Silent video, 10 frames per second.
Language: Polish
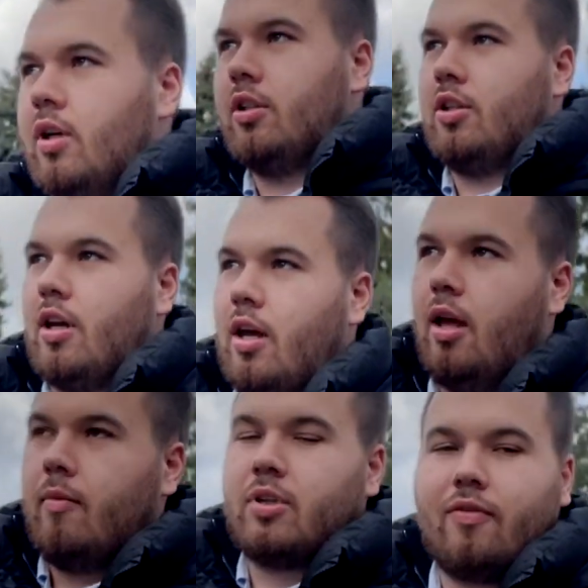gdzie
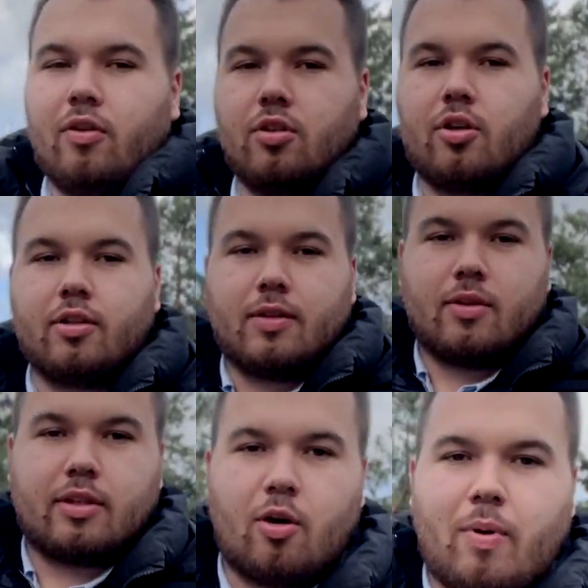przewodniczącym
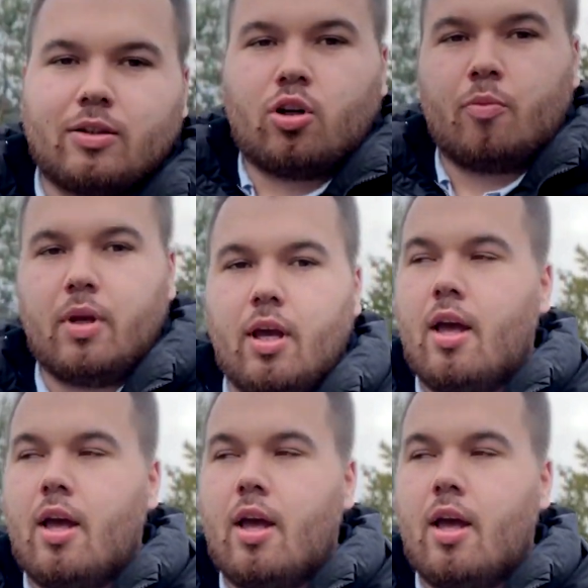został Bartłomiej